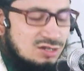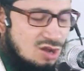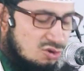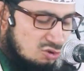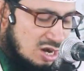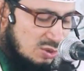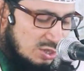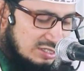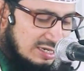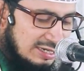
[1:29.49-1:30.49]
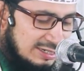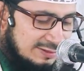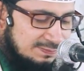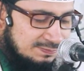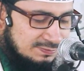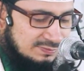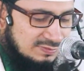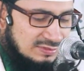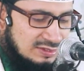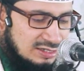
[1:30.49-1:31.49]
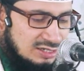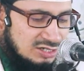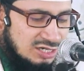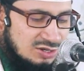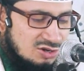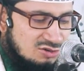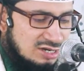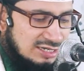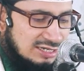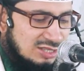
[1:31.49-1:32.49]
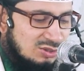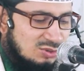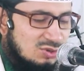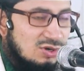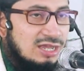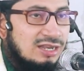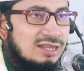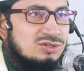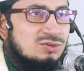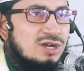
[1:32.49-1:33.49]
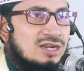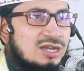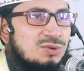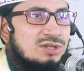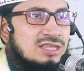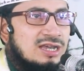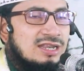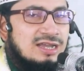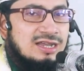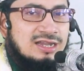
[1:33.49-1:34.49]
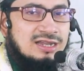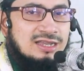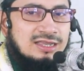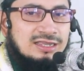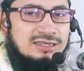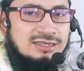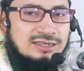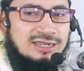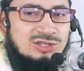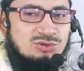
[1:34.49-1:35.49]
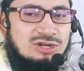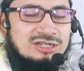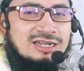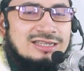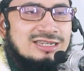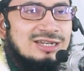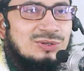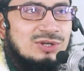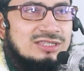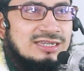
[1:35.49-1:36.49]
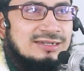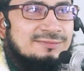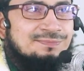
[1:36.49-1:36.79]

ঘটনা রয়েছে সেই ঘটনাকে কেন্দ্র করে আল্লাহ সুবহানা হুয়া তালা এই সুরাটি নাজিল করেছেন